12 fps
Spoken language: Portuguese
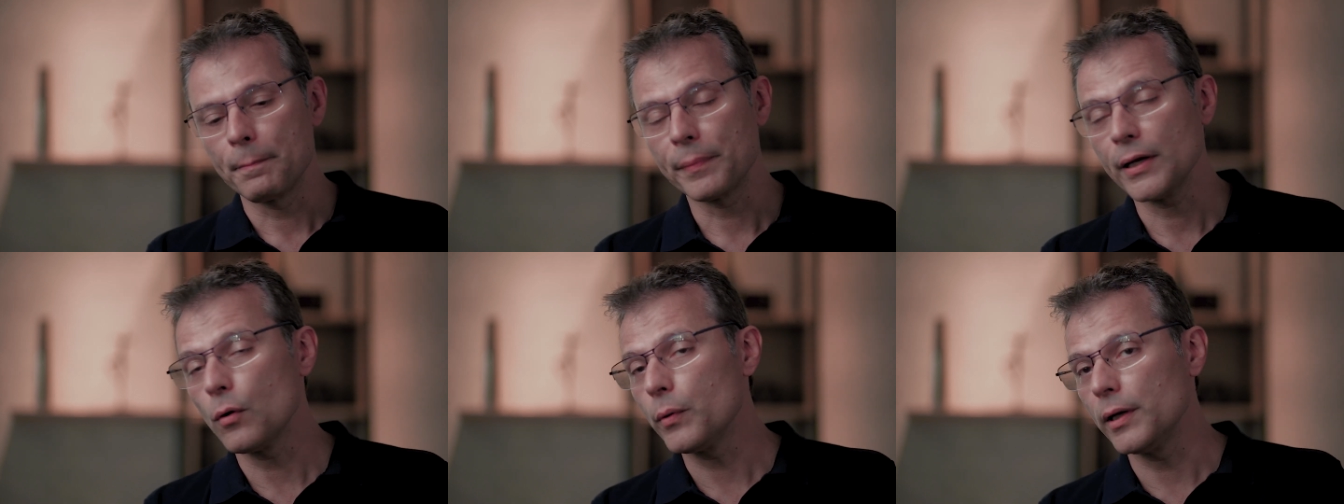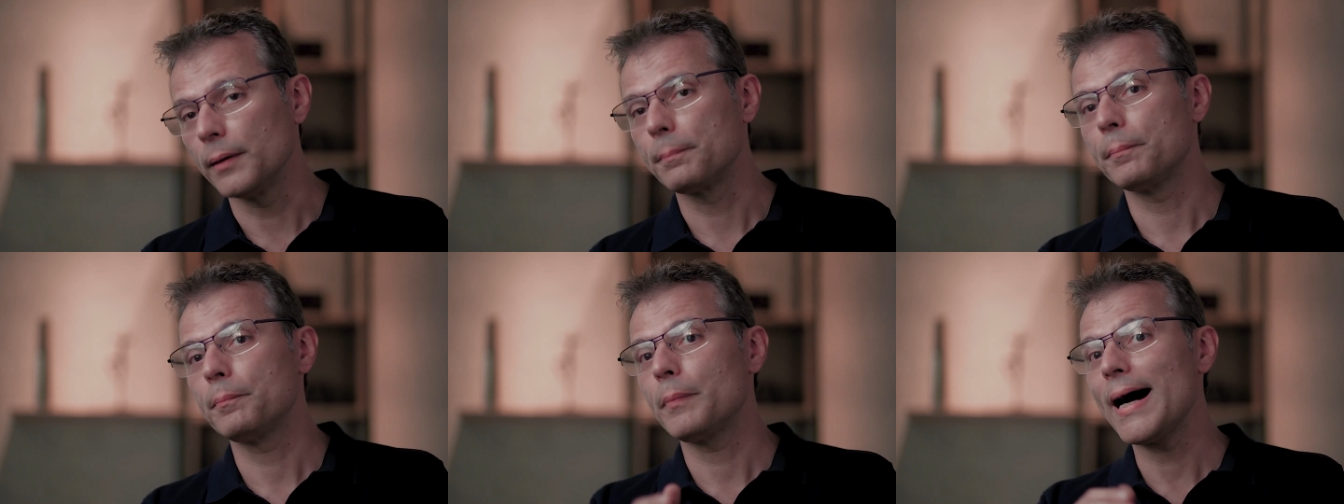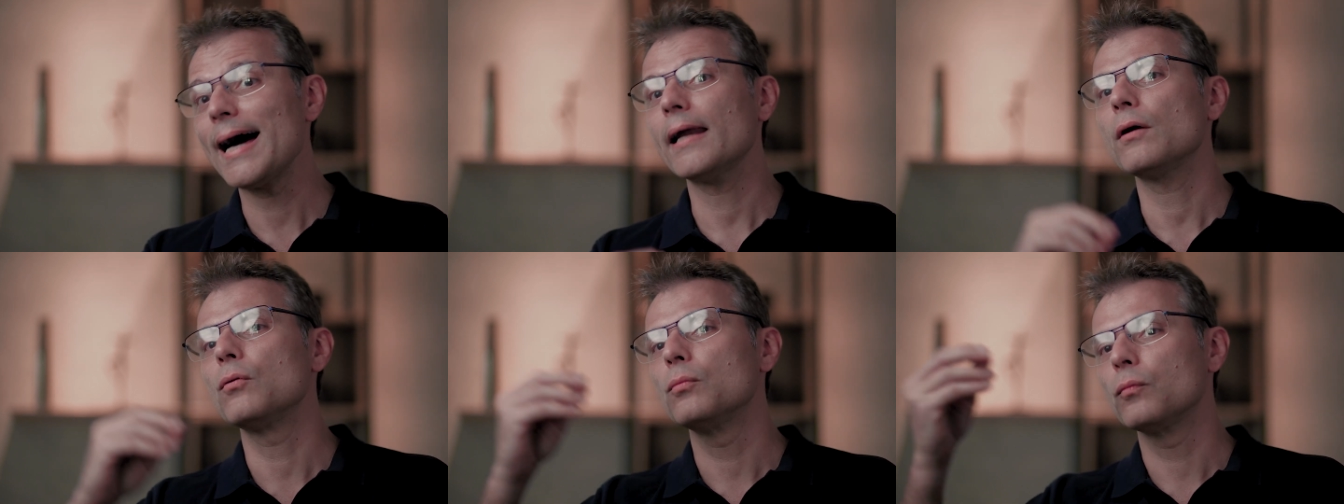Para eu ir
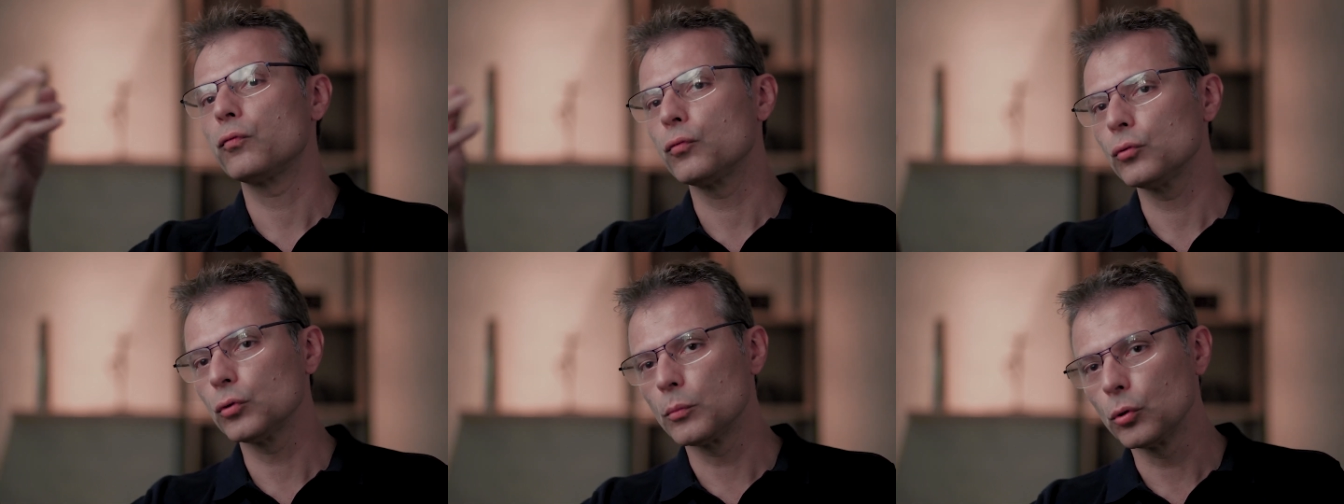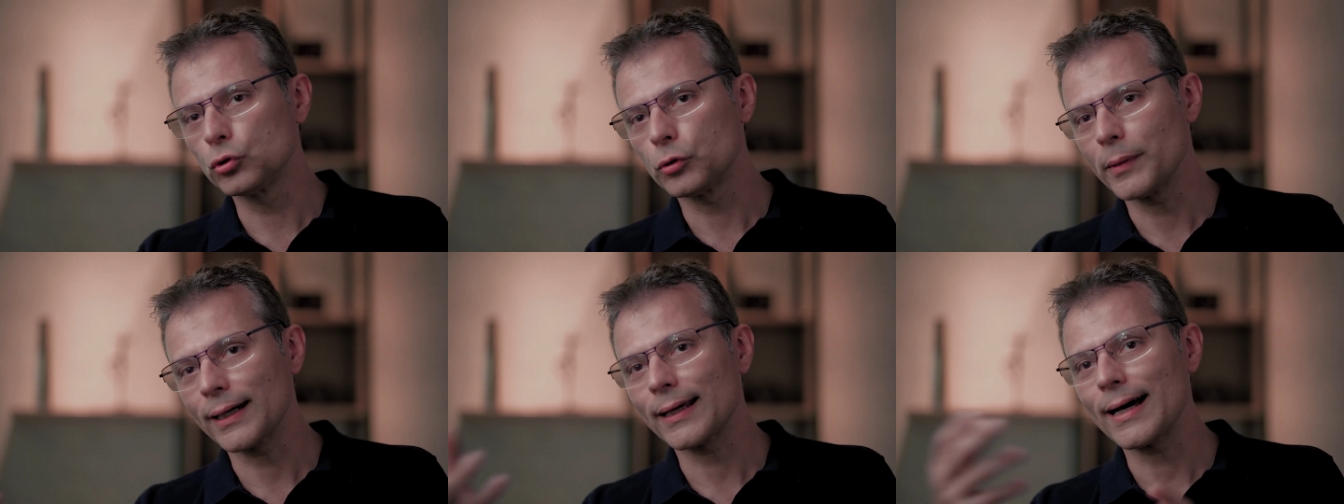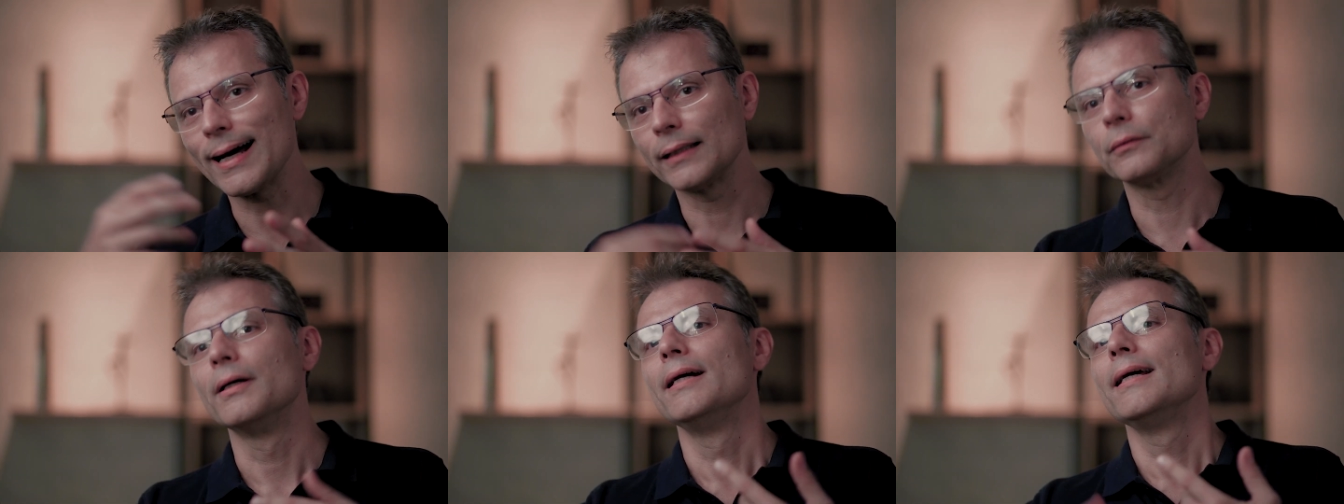para um fundo
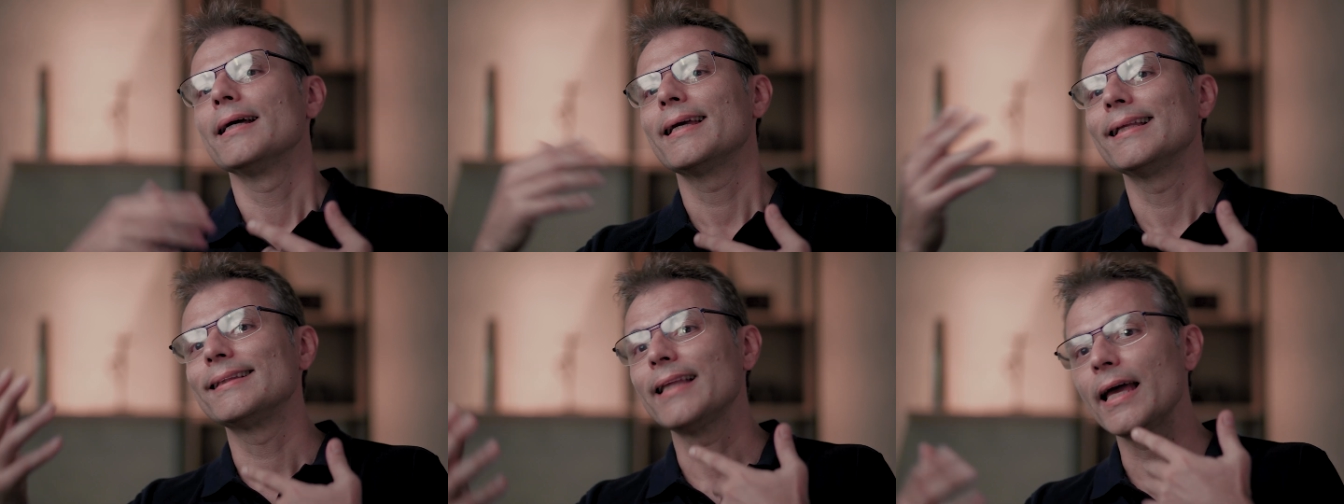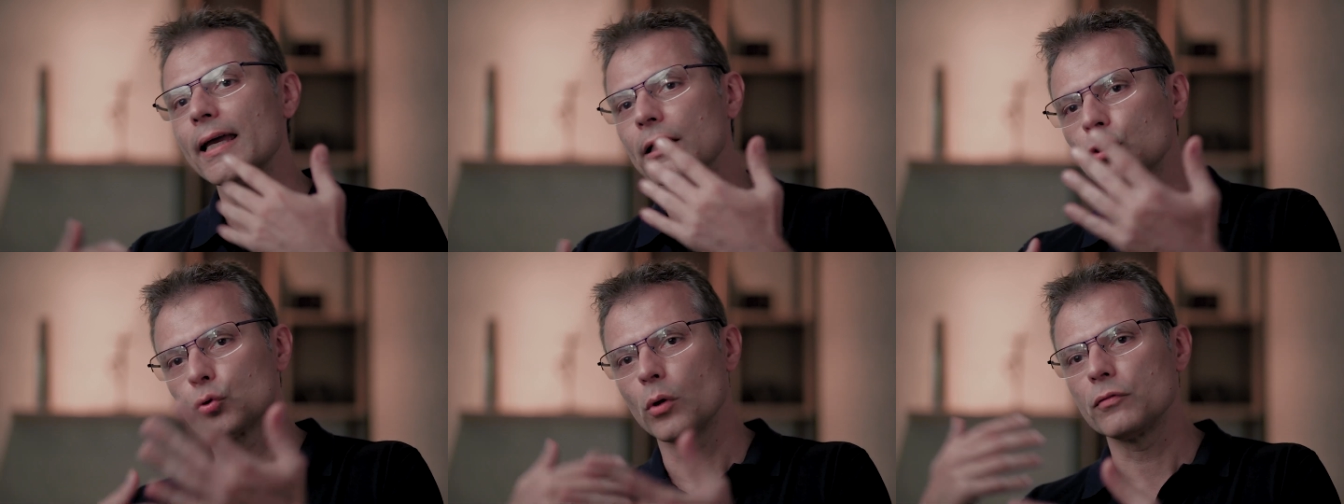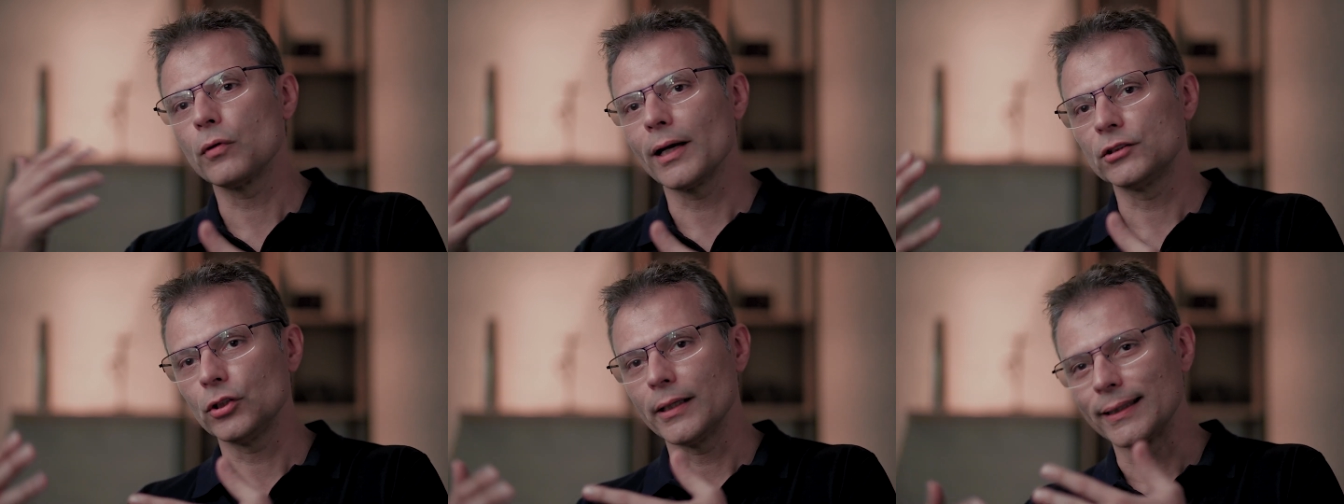multimercado que tem a sua
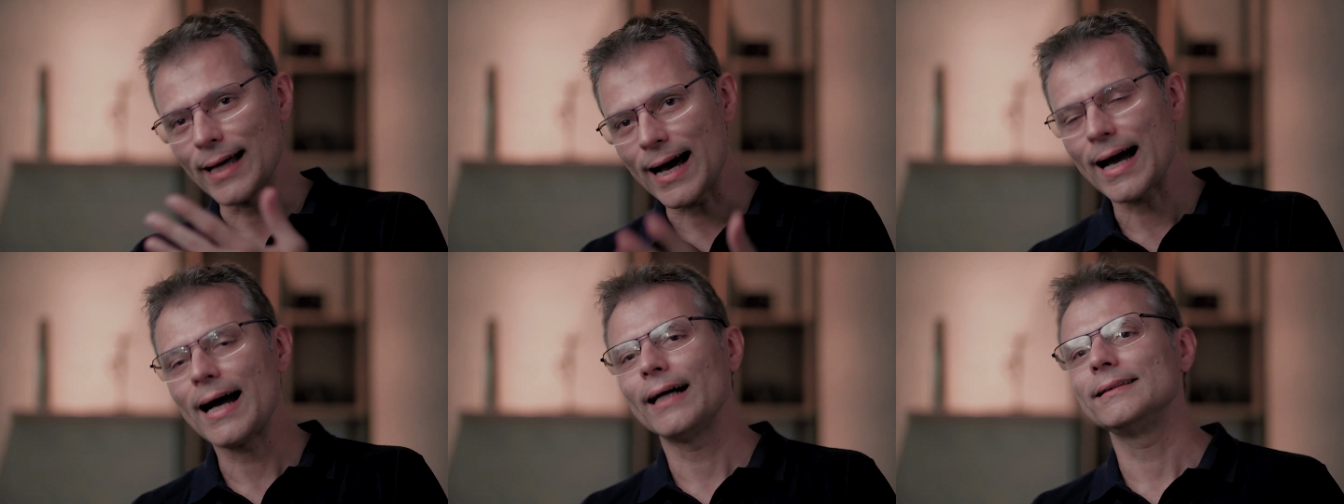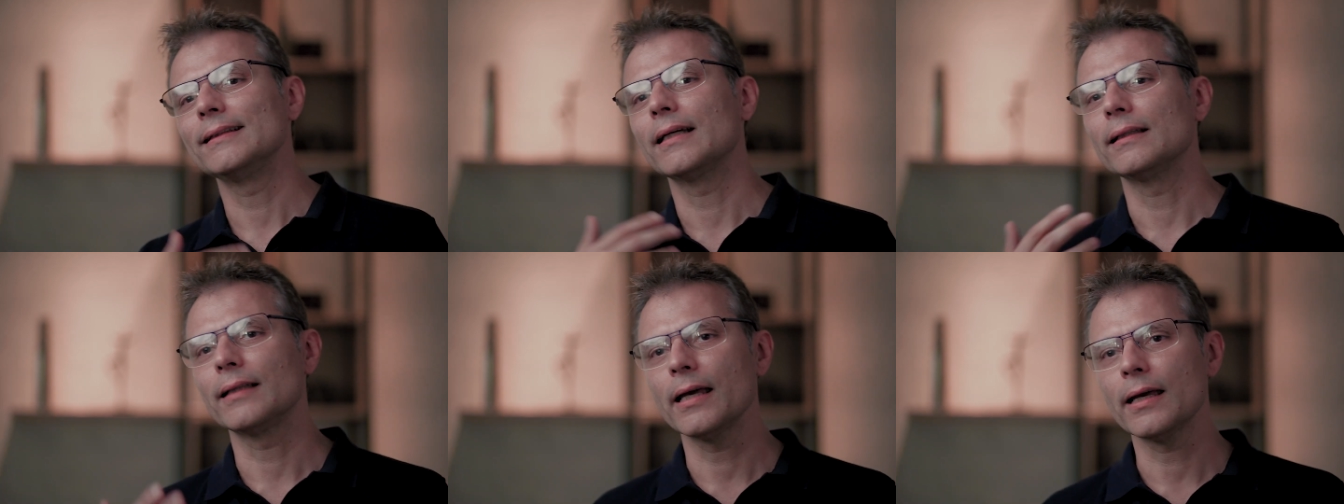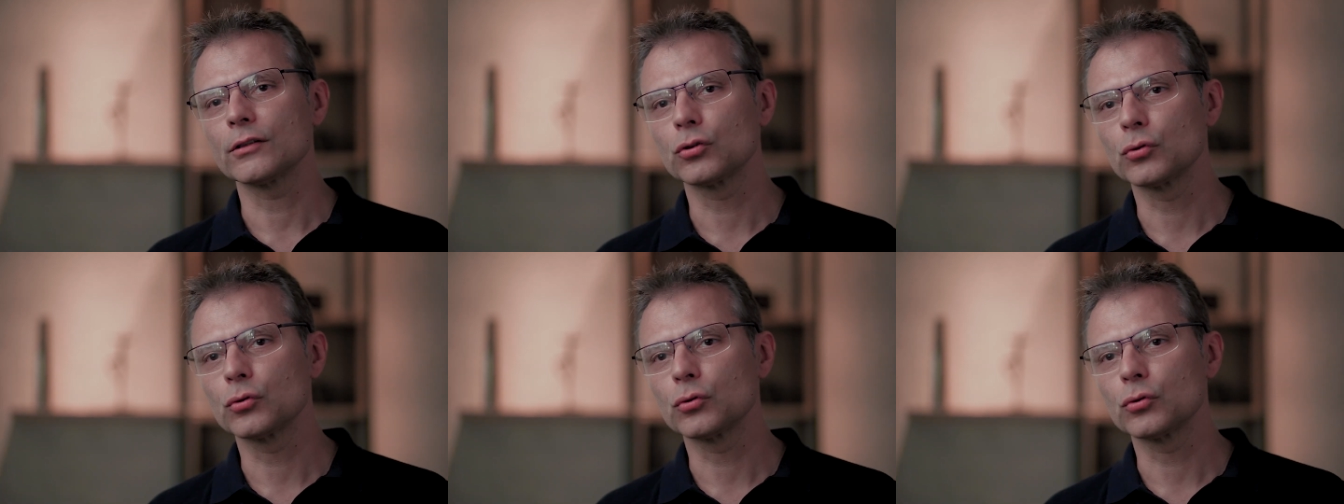volatilidade, que tem a